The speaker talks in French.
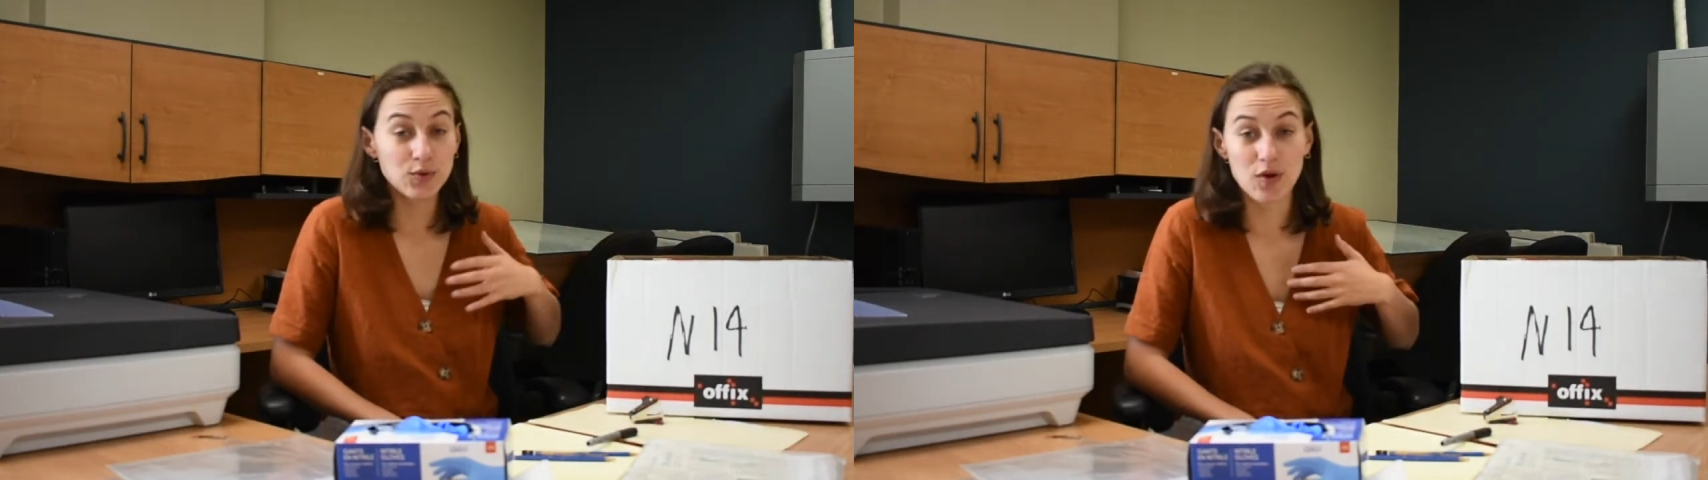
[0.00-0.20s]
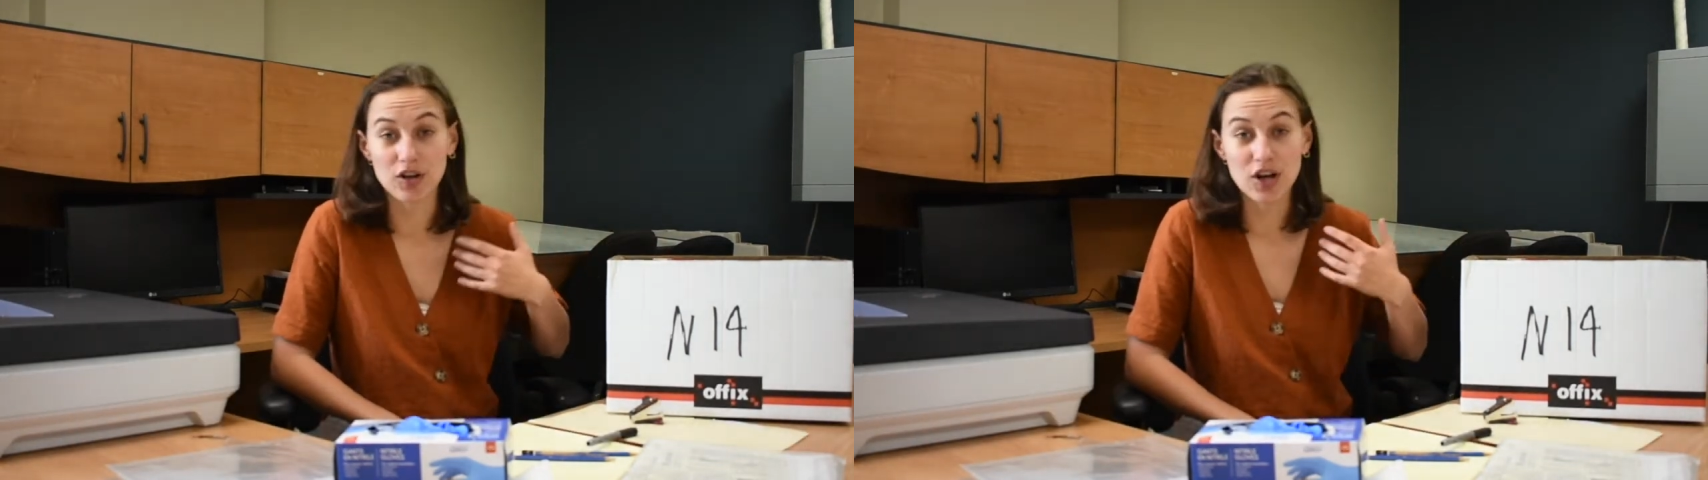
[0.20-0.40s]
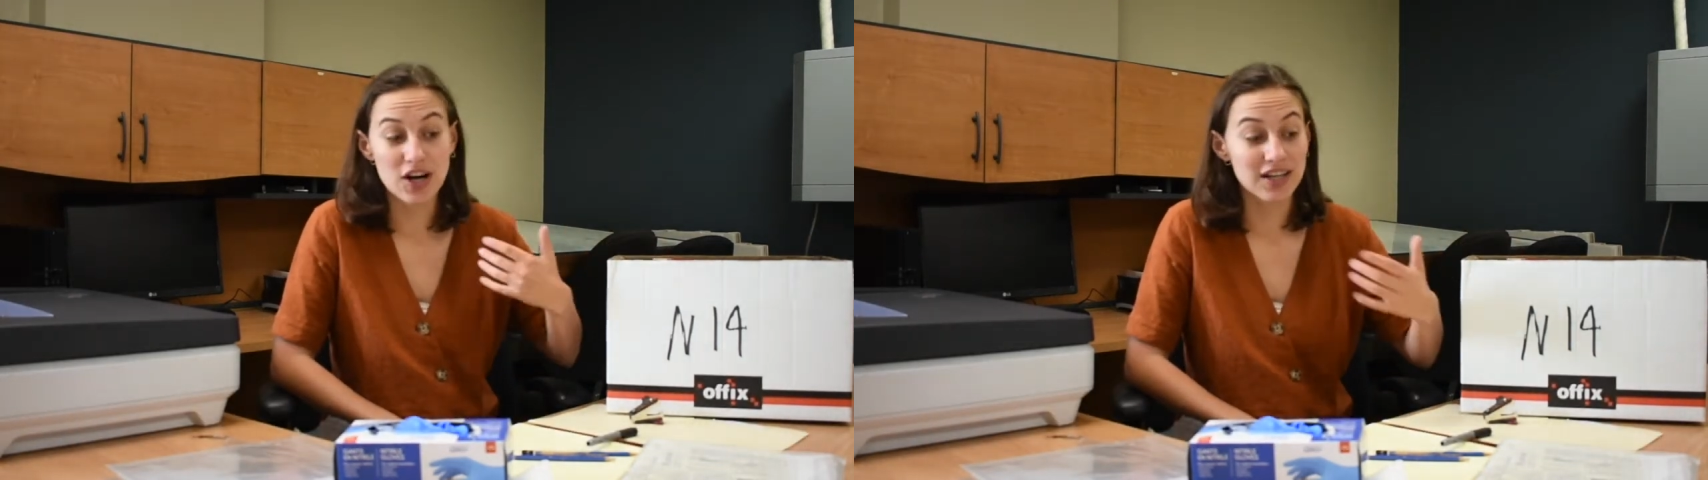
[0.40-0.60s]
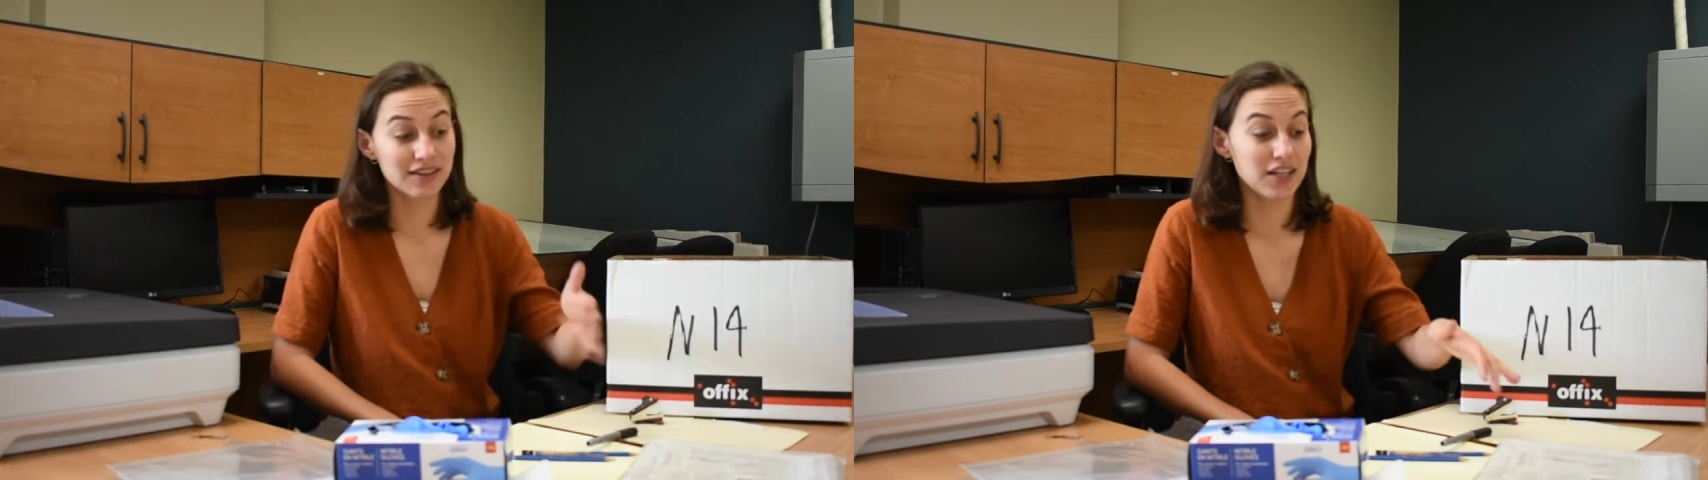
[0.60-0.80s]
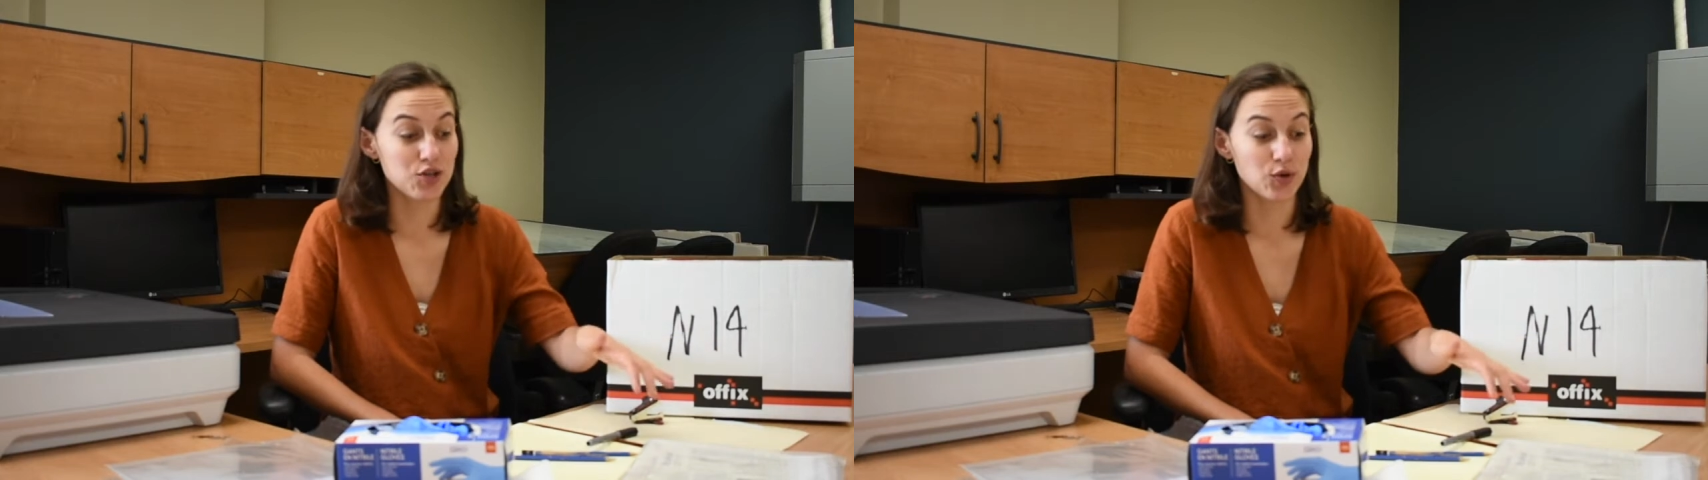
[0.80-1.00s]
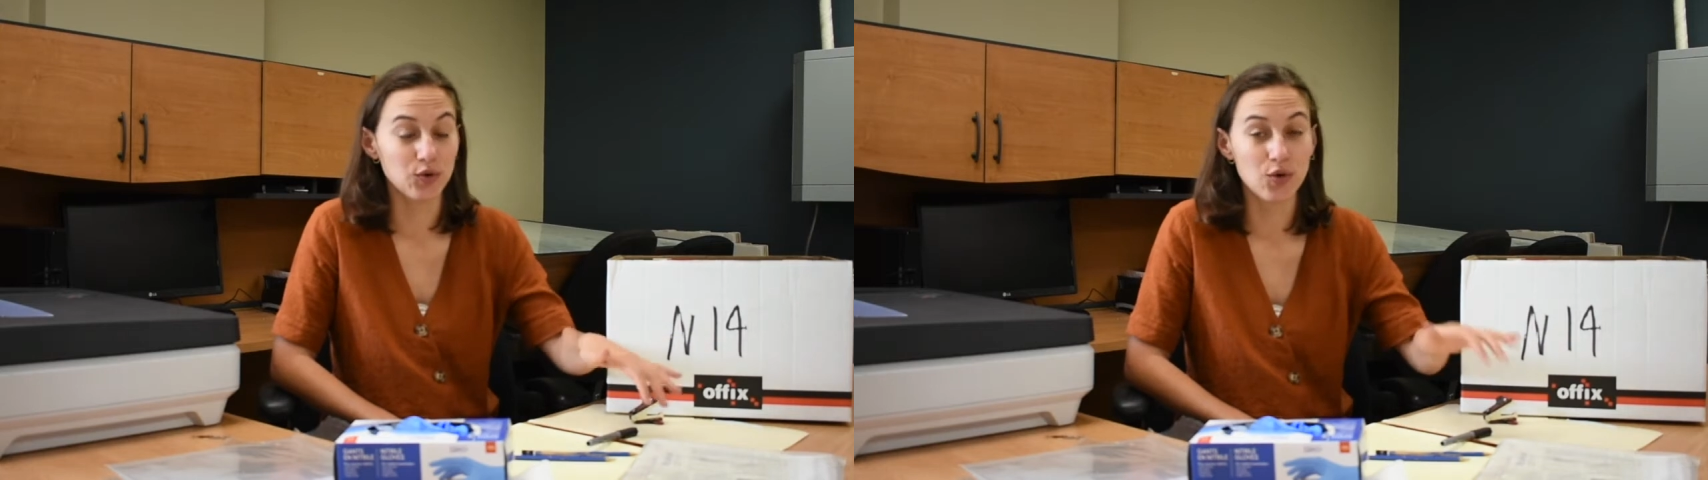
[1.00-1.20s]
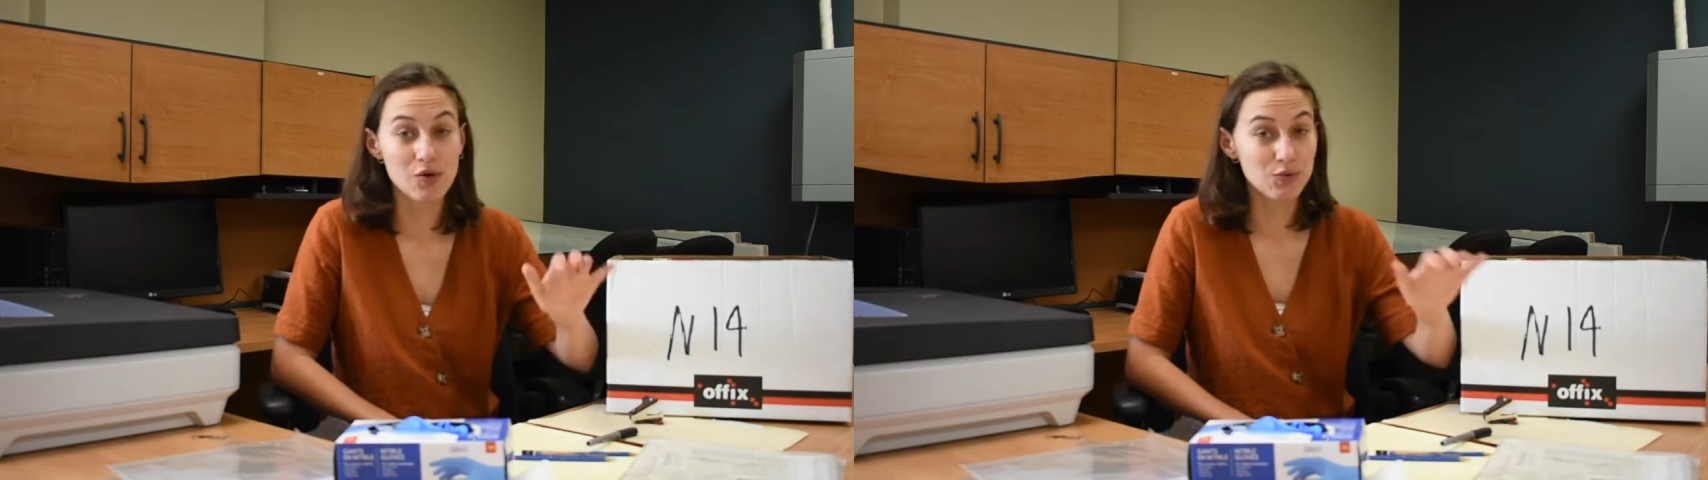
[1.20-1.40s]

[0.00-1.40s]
ou encore des journaux